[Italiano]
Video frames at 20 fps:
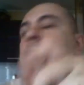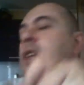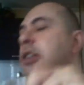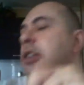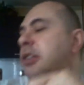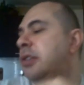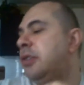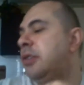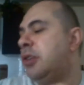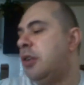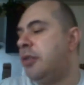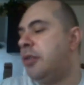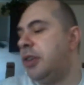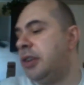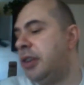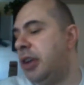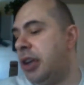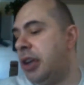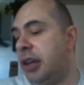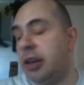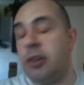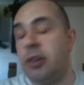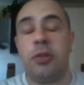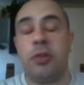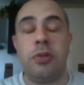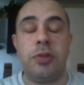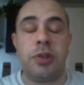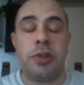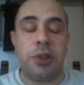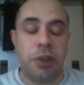andatevelo a vedere, lo
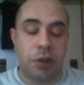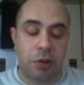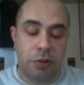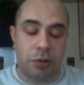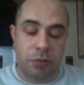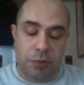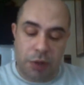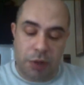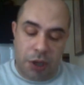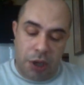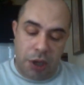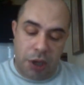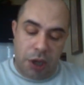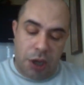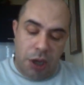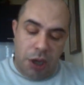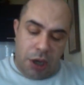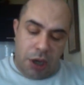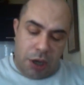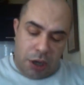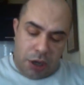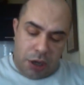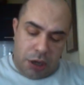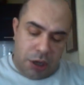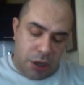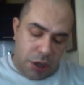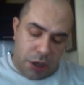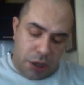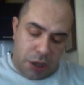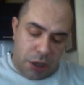consiglio.
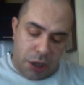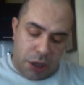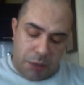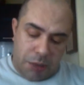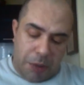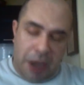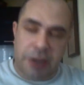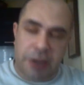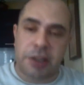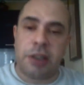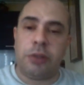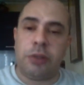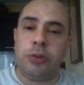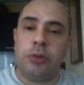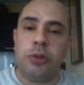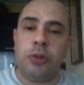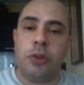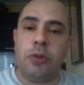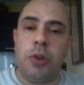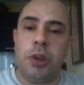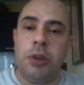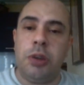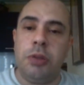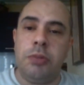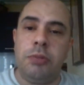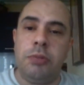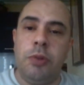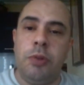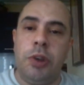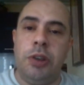Eh, basta, tutto qui.
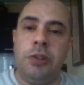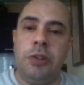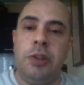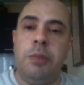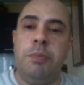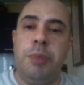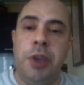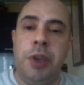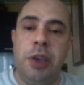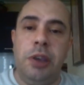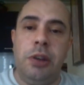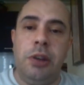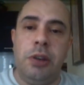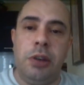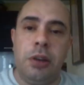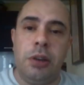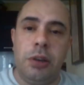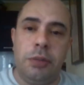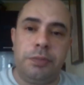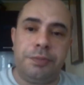Quindi pin